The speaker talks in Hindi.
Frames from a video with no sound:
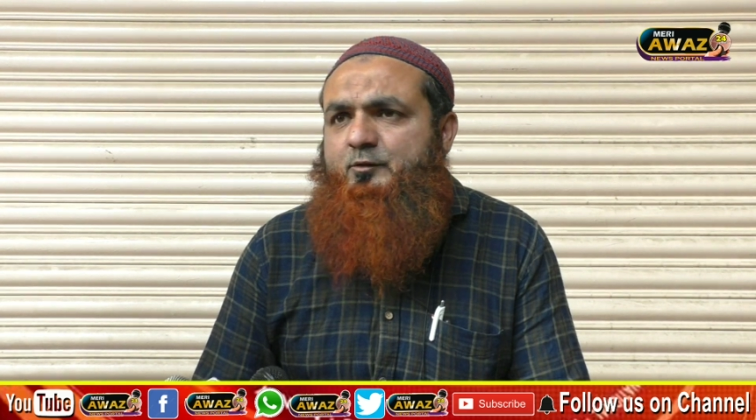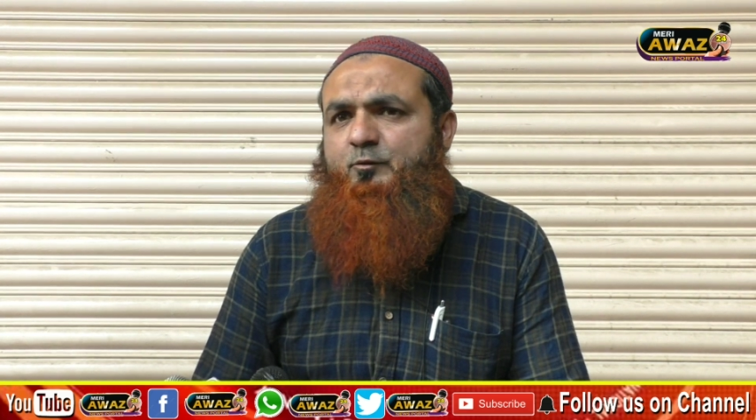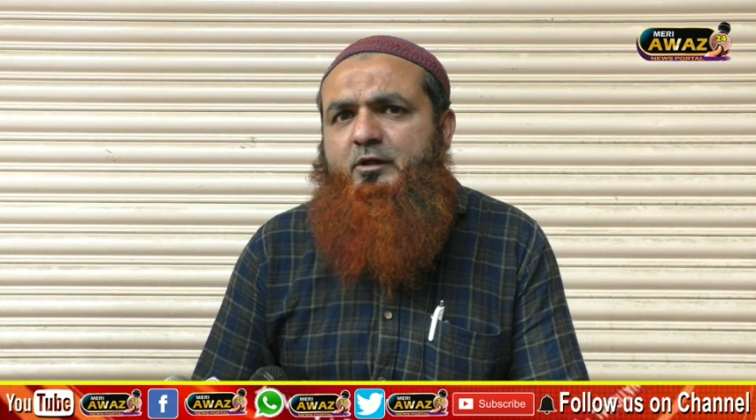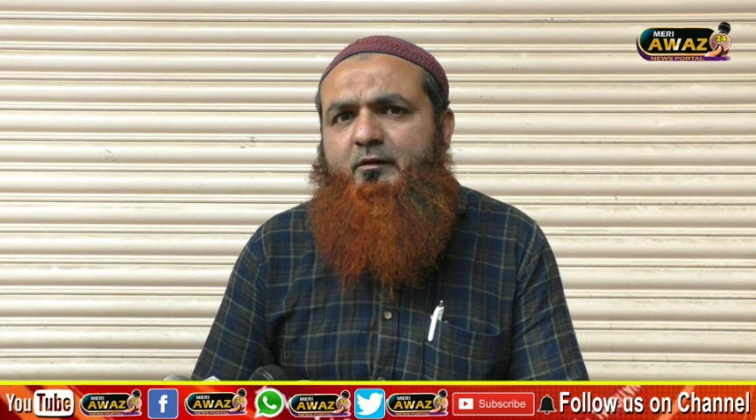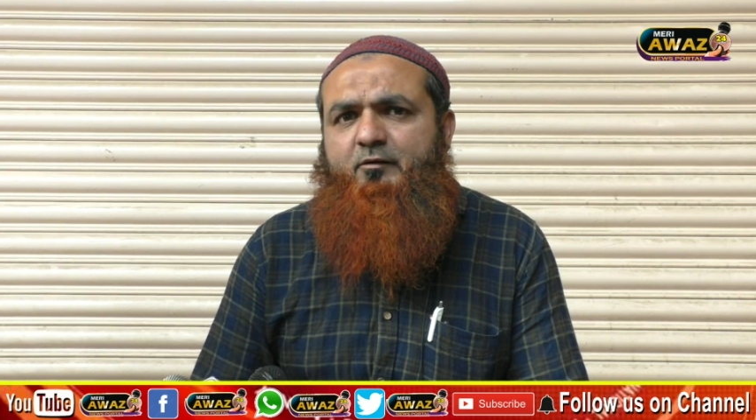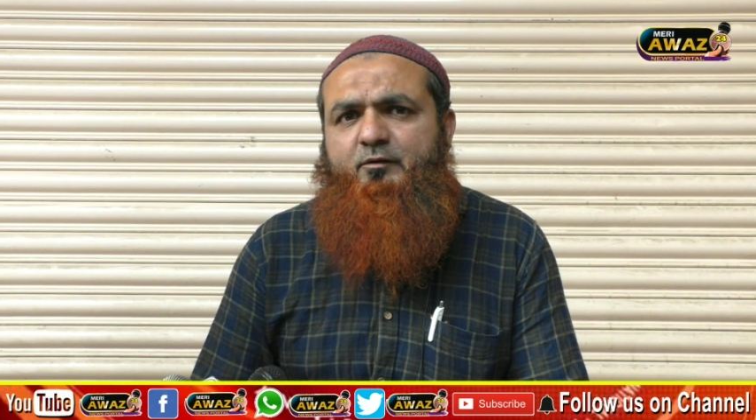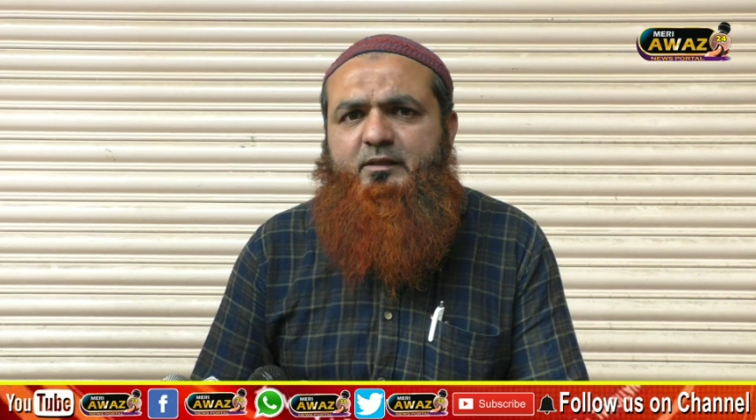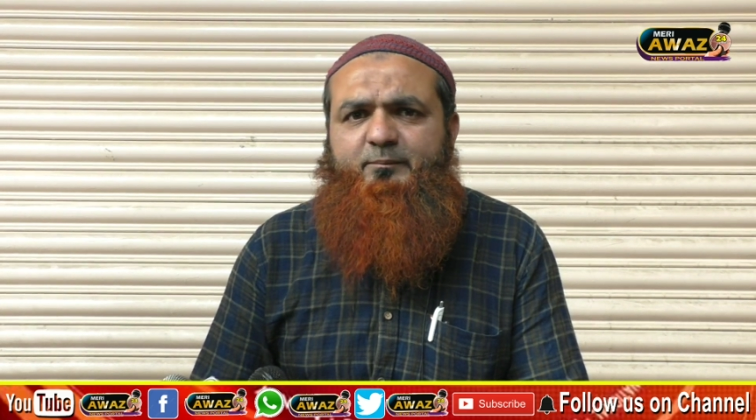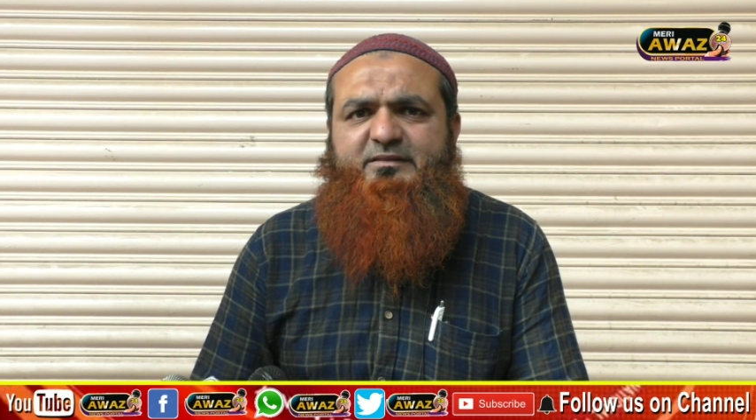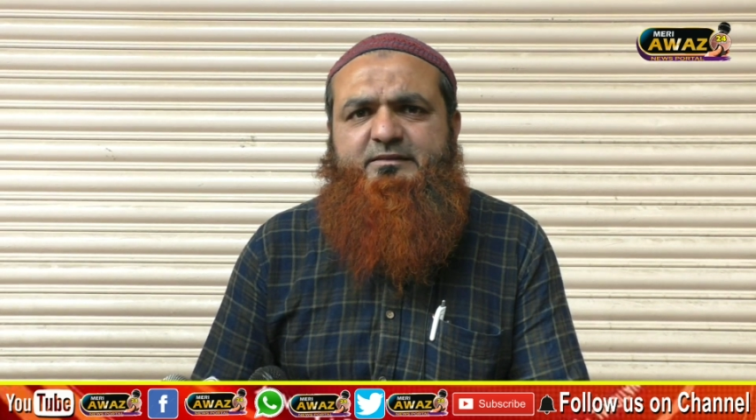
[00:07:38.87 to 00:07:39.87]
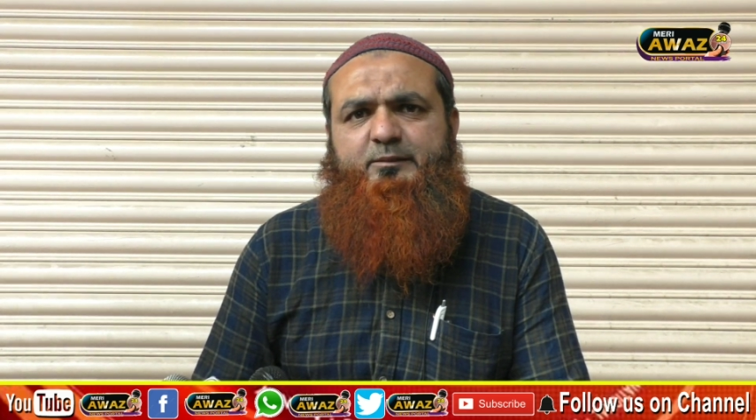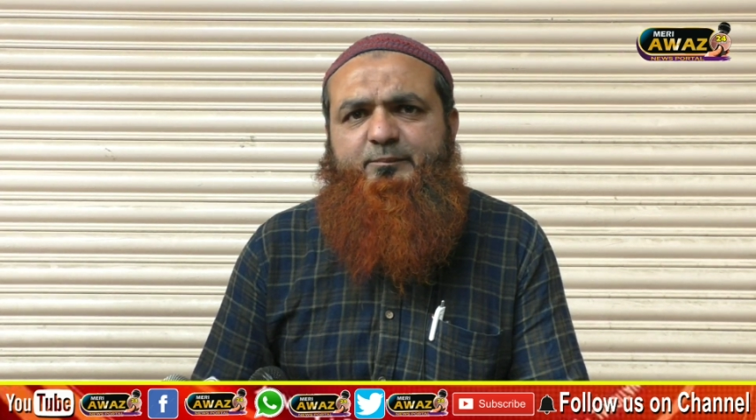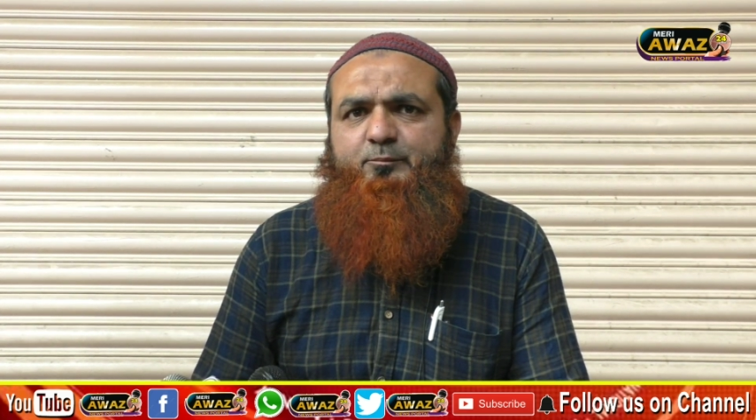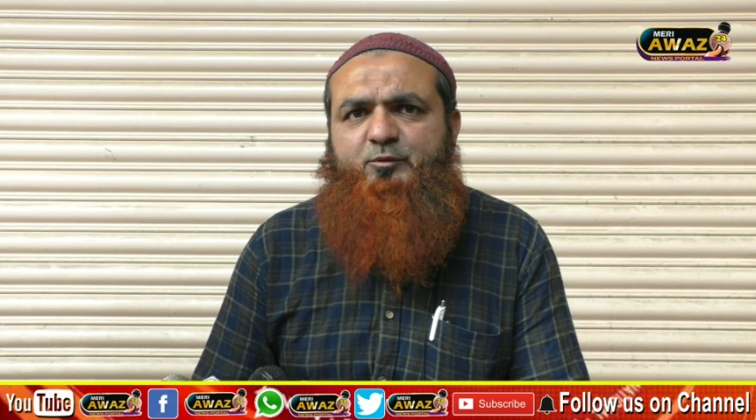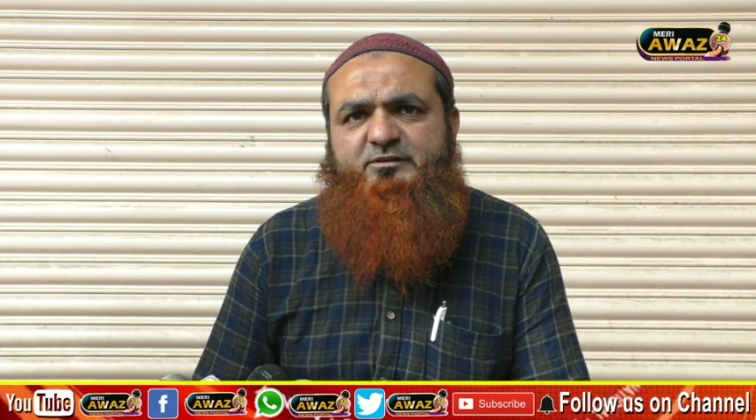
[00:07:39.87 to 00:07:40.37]
तो गवाहों के हमने
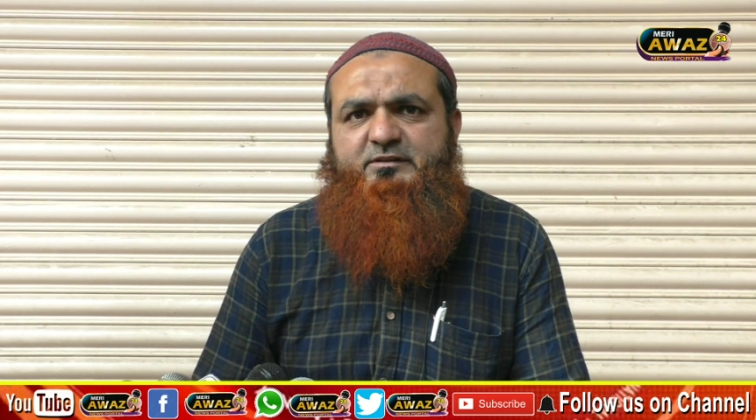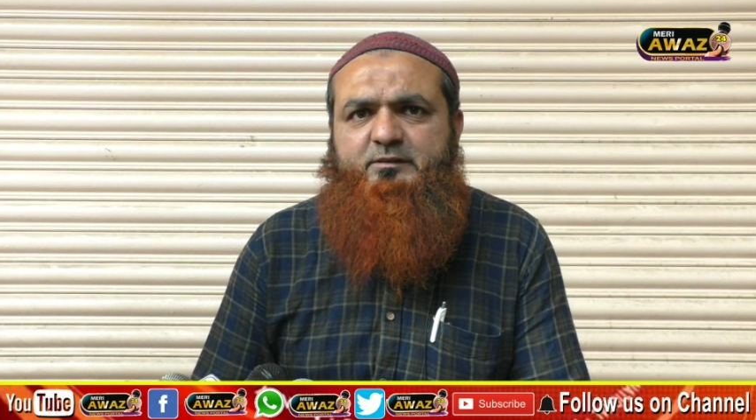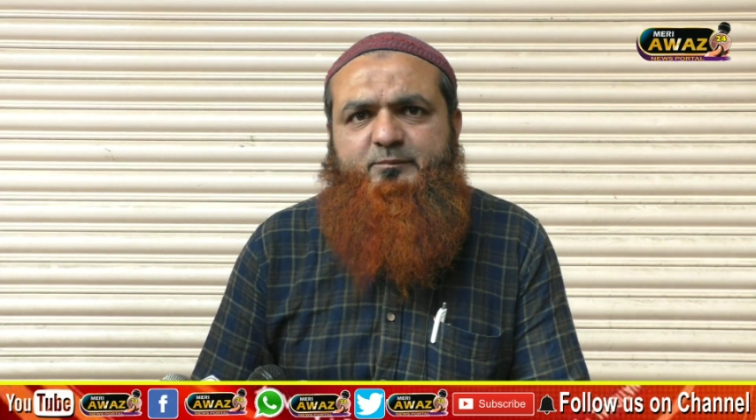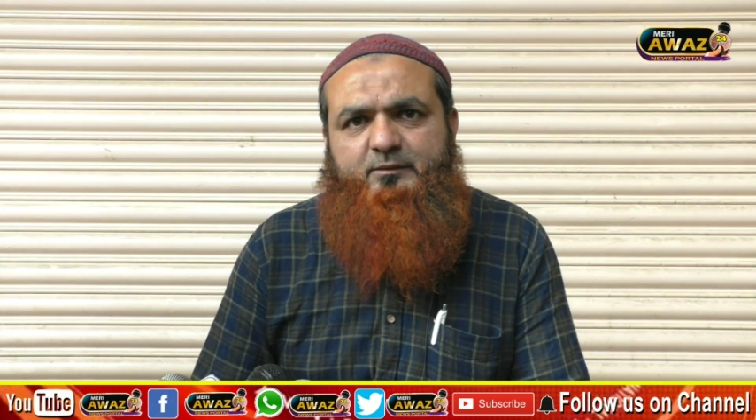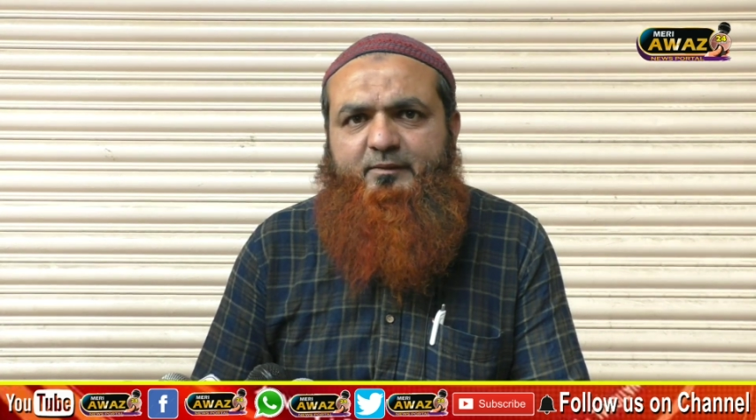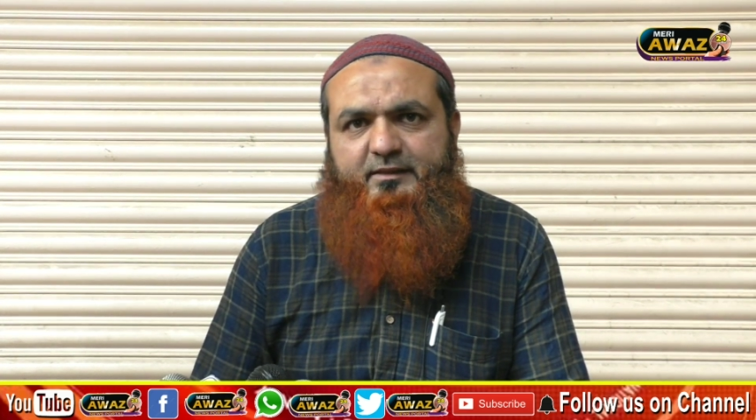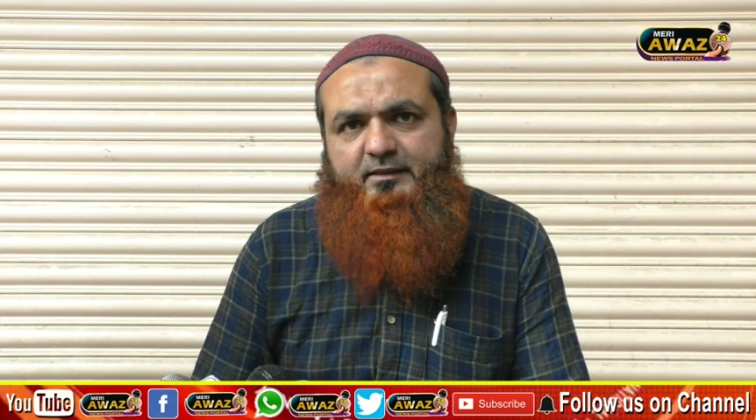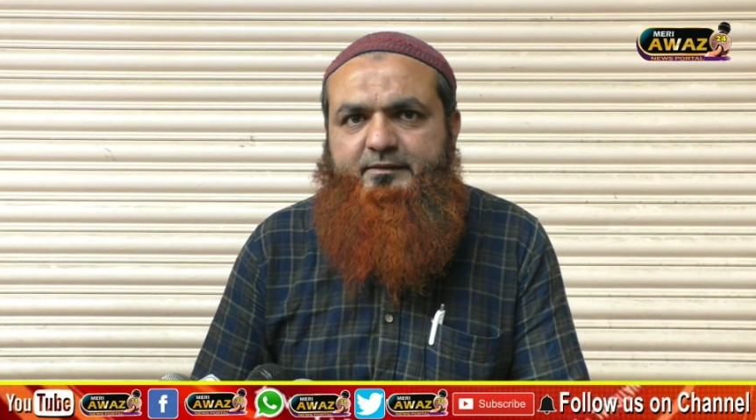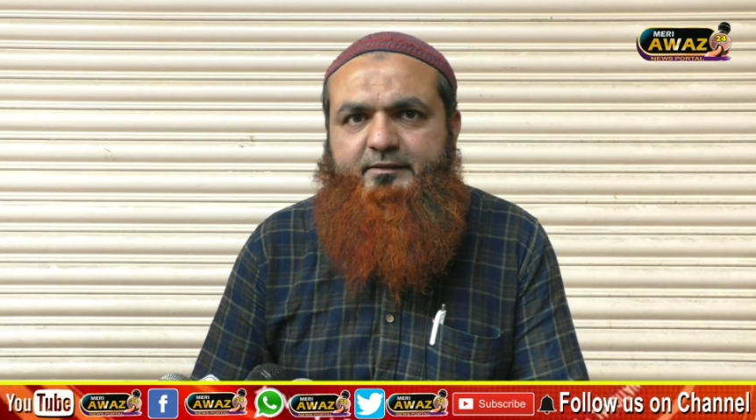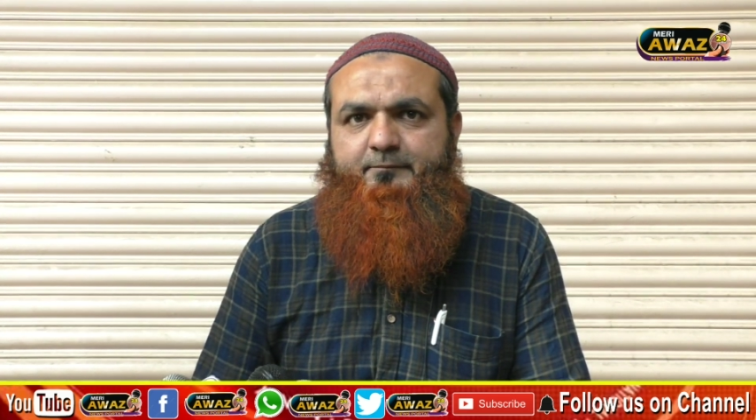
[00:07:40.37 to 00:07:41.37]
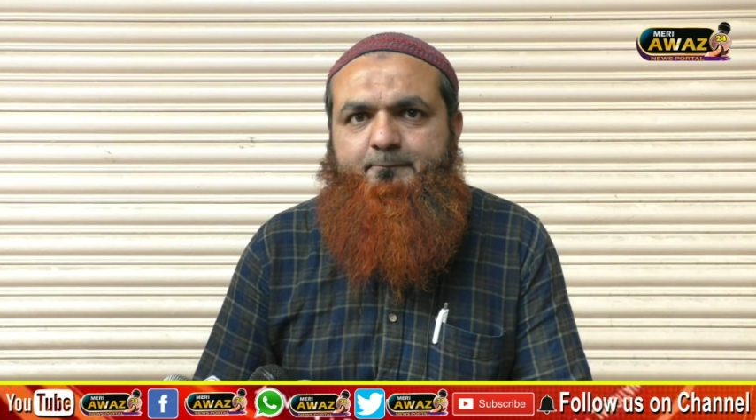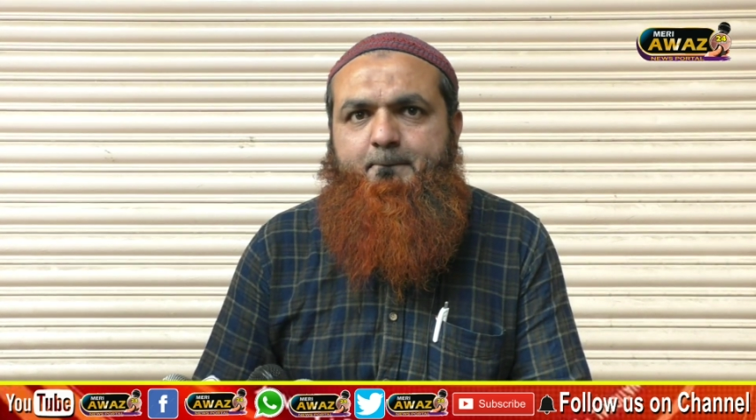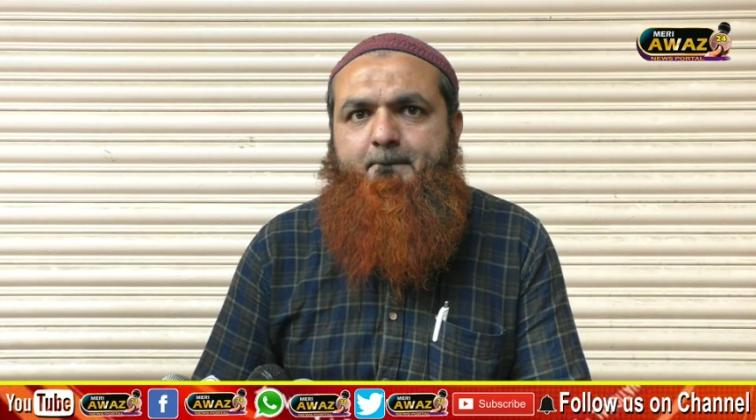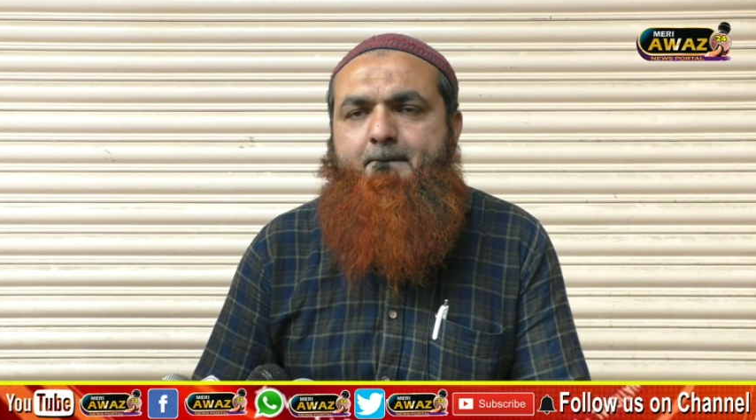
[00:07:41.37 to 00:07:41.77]
स्टेटमेंट पुलिस स्टेशन में जमा करा दिए